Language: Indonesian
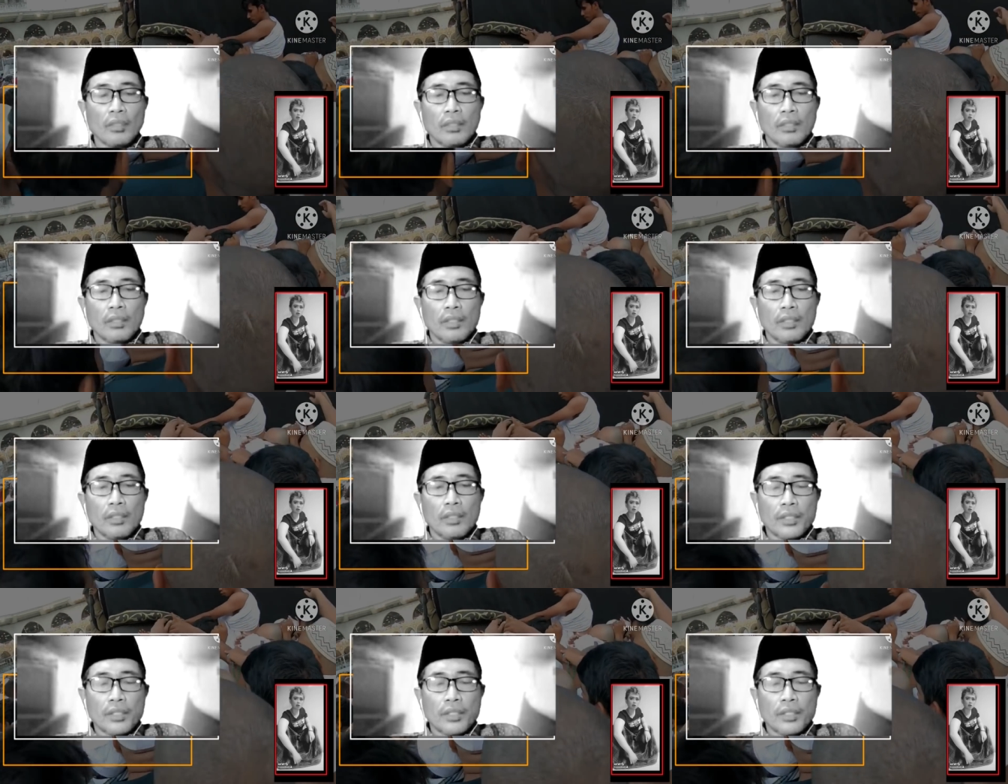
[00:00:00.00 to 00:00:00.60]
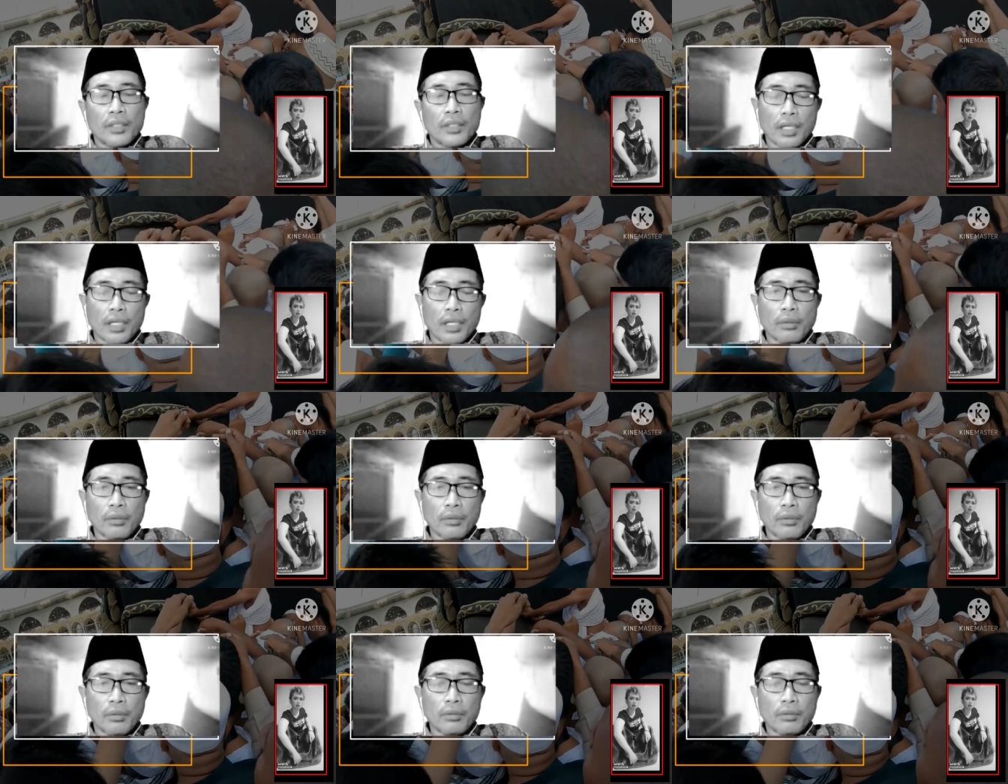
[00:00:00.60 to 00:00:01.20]
Karena di
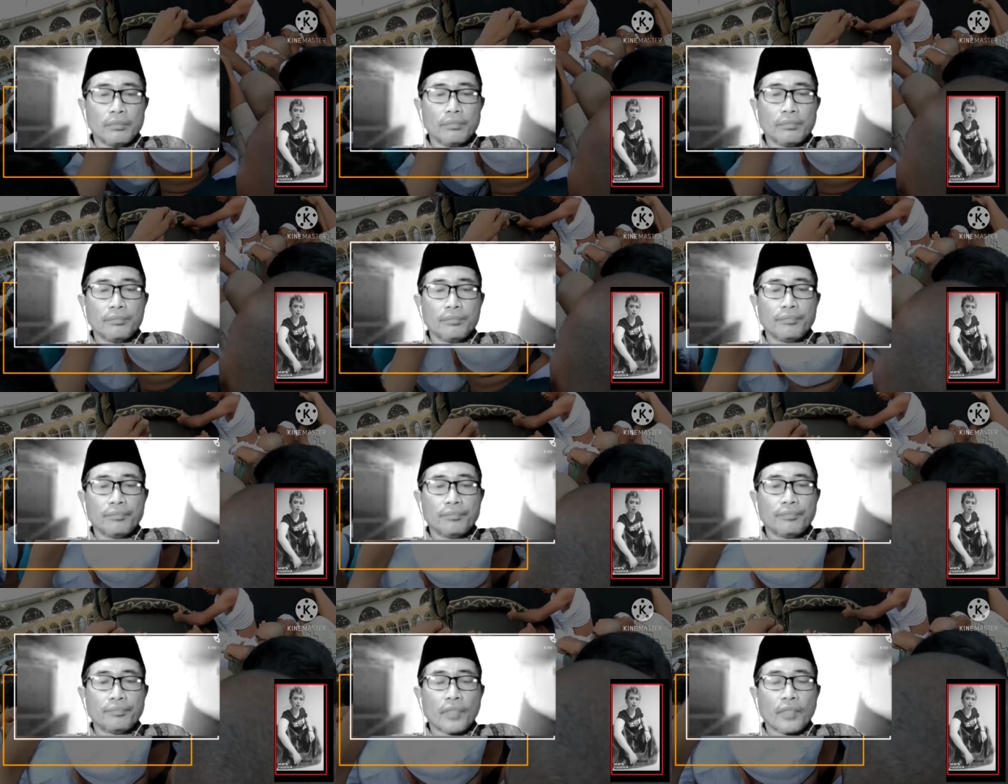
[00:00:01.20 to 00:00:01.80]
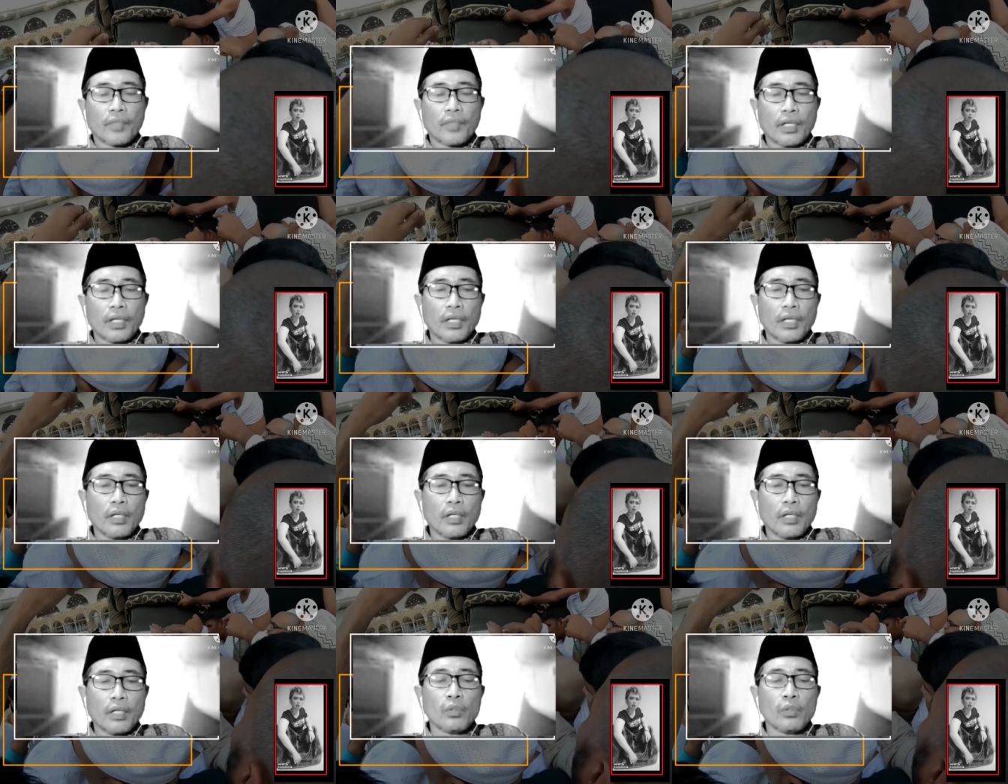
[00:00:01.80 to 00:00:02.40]
Al-Quran tidak ada ayatnya
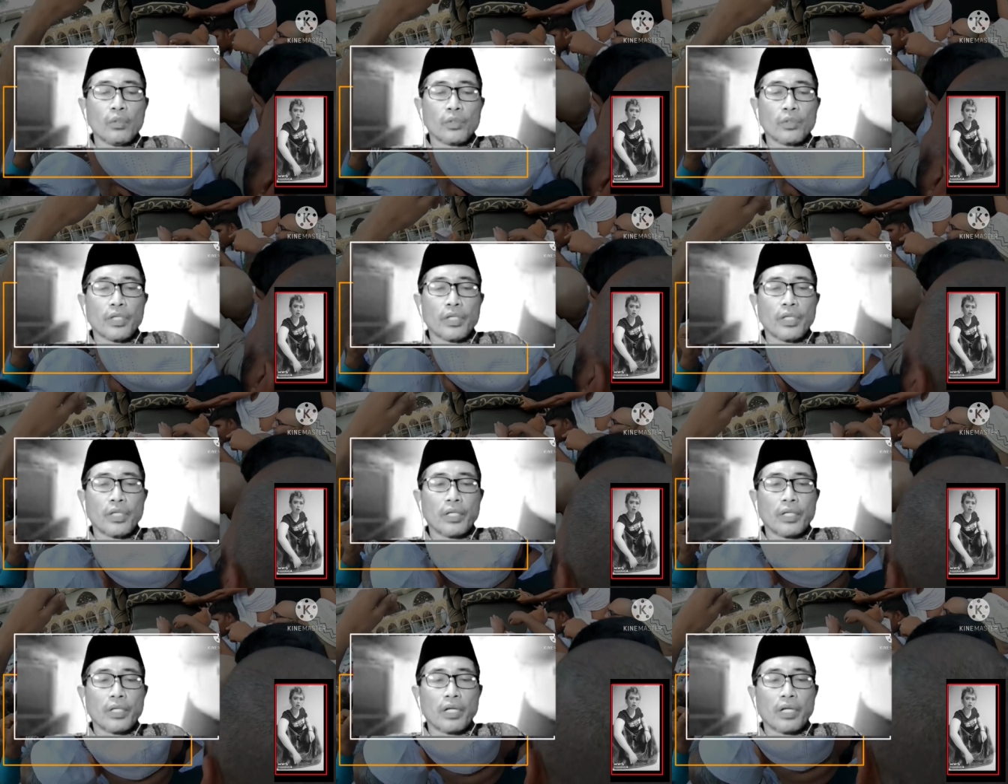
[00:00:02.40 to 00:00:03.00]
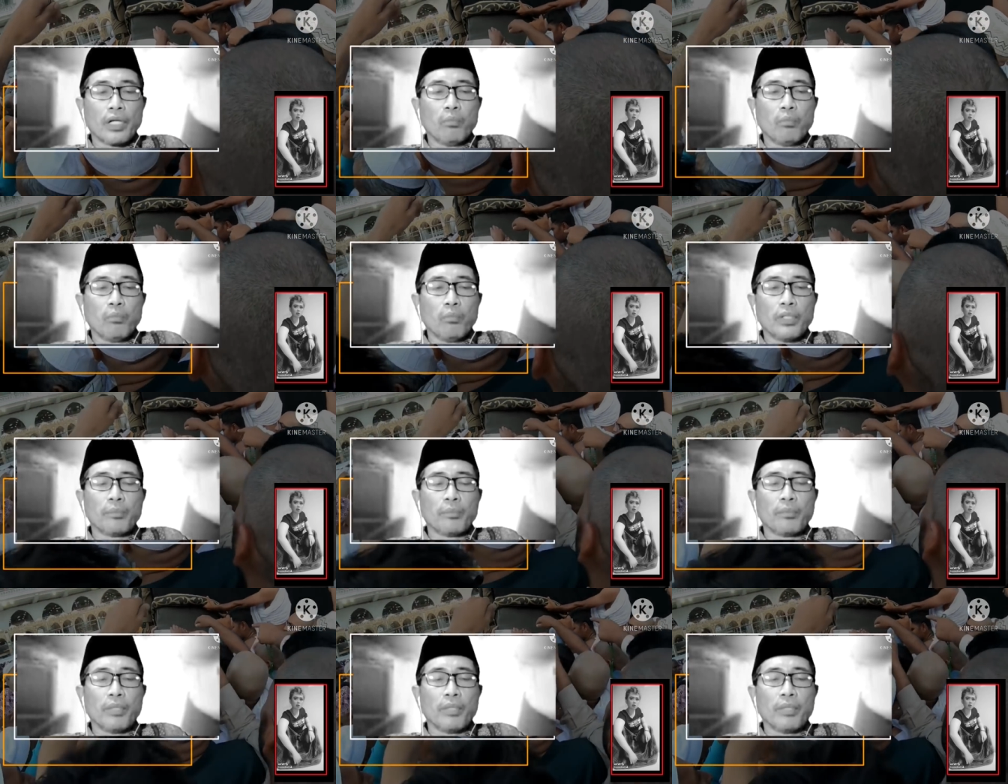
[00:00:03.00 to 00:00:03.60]
orang Islam akan masuk
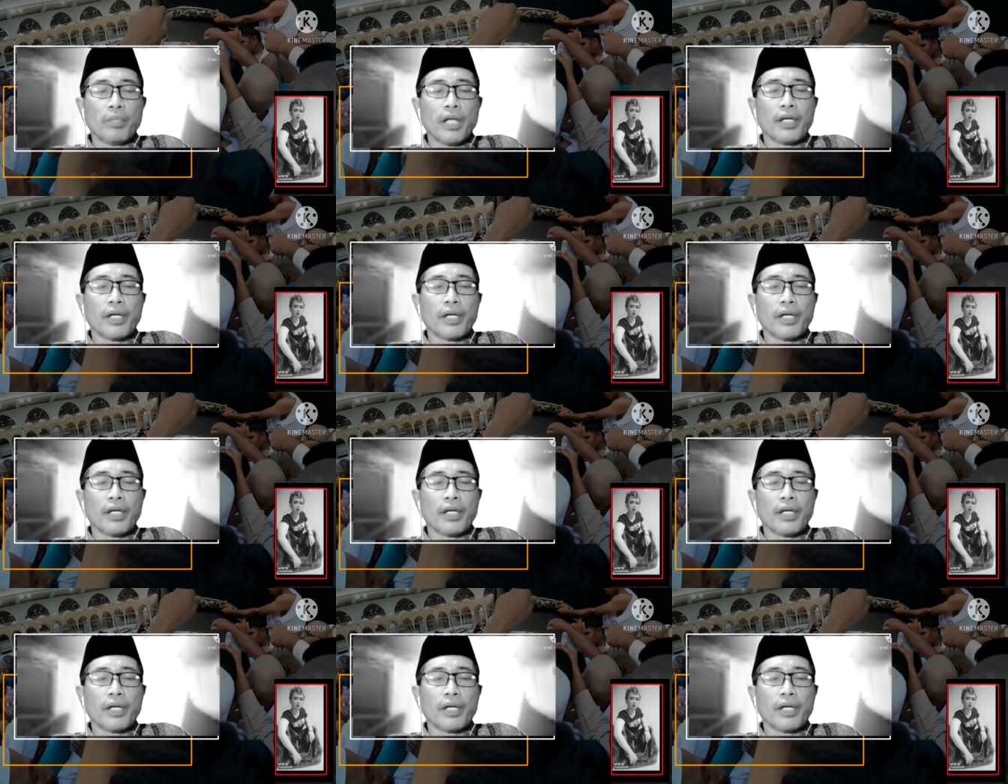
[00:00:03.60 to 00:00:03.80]
surga.